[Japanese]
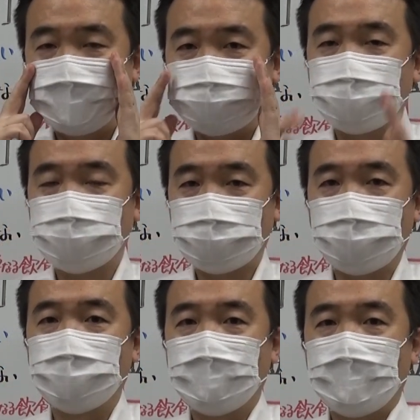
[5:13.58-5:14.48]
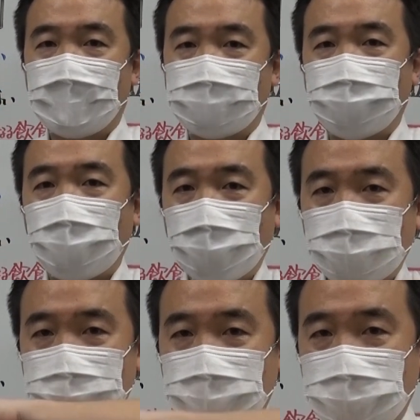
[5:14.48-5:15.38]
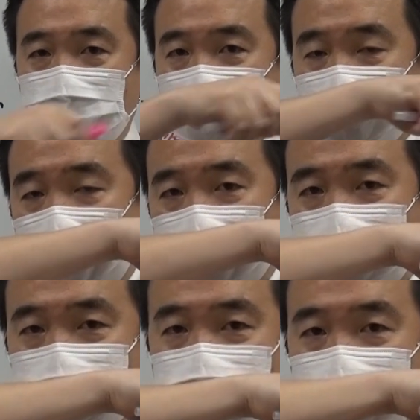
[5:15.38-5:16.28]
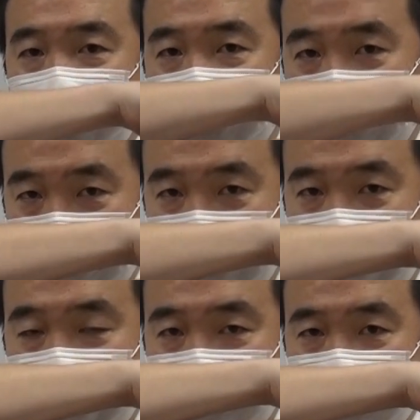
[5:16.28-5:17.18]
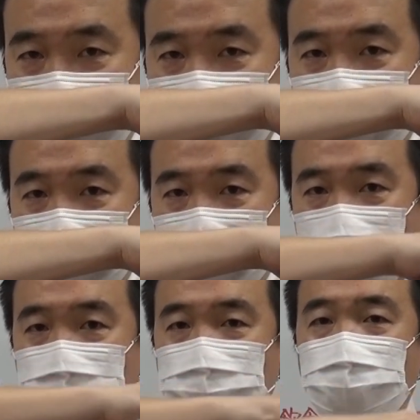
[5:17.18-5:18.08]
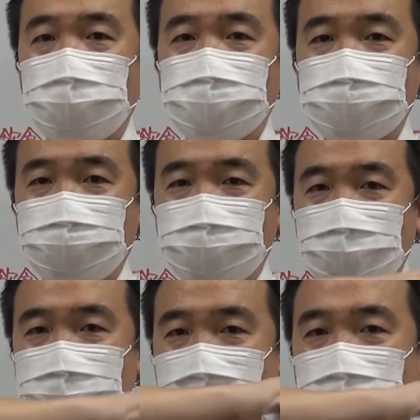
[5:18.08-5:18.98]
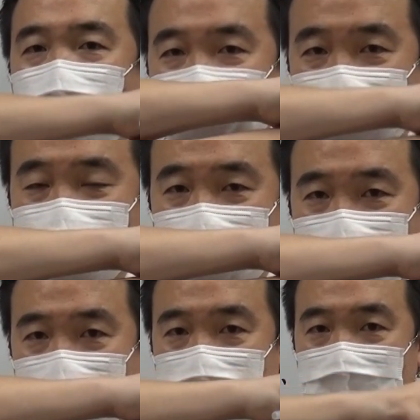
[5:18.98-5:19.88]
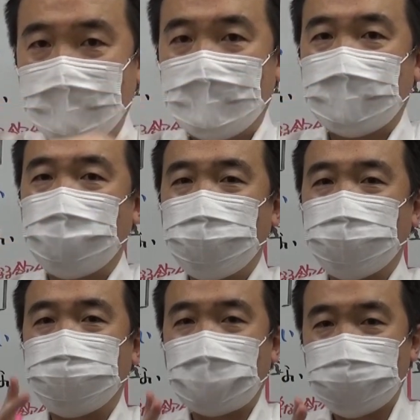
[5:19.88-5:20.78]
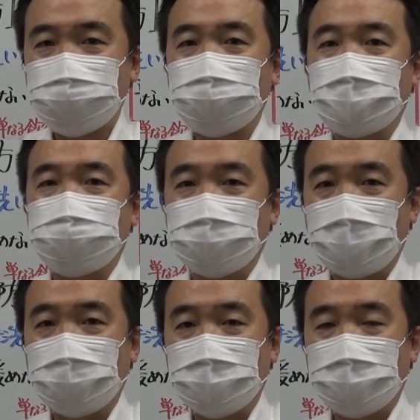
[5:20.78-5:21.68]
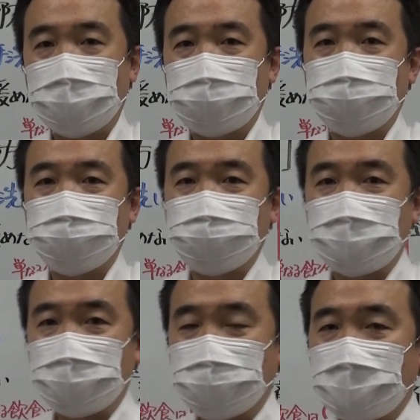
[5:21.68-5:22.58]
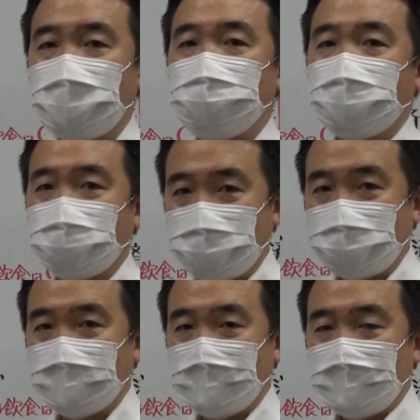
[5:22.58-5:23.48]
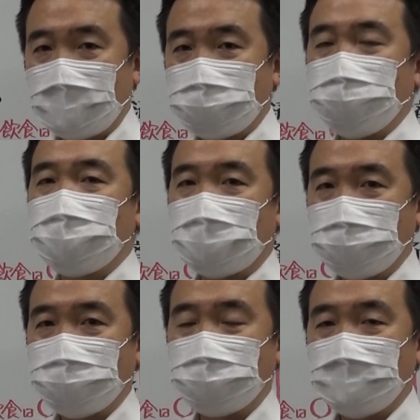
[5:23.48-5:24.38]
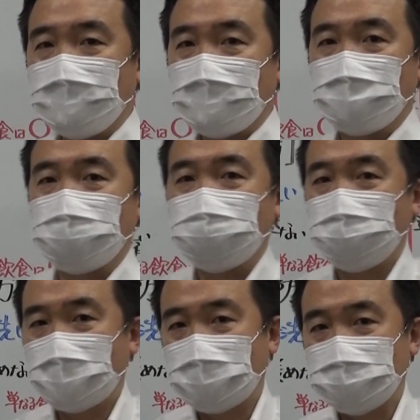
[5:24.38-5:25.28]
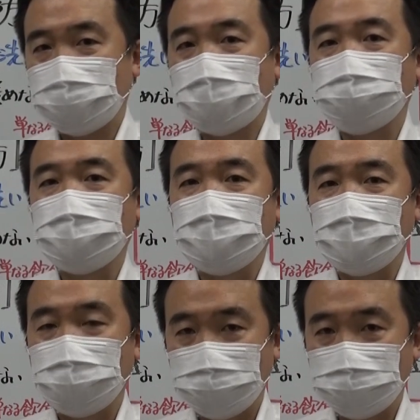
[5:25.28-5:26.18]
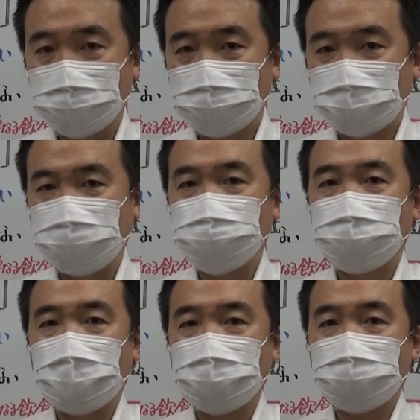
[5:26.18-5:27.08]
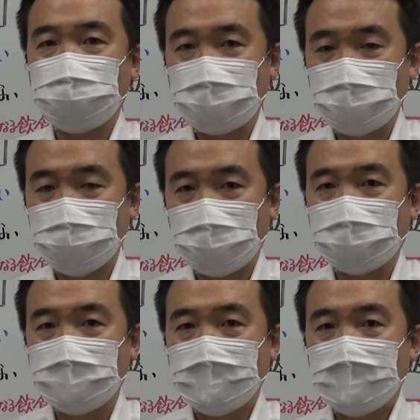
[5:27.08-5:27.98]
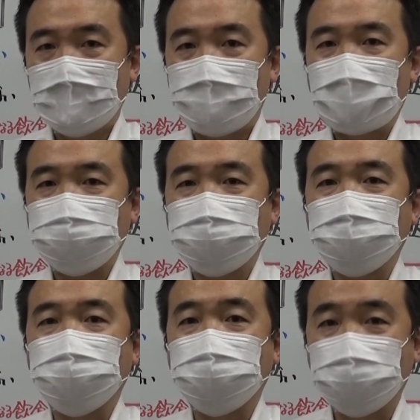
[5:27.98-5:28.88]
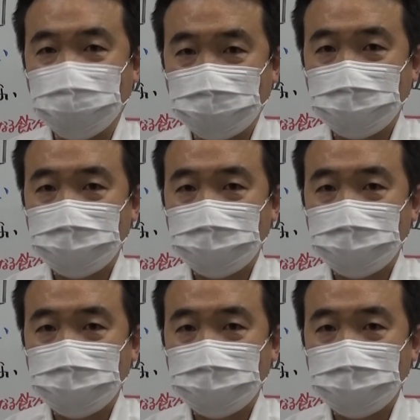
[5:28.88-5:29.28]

それとあの覆ったり鼻と口を覆ったりするこの動詞の意味でのマスクですねでこの2つをですね、え上手に使い分けて、えとにかく人が近くにいる心配な時にはマスクする、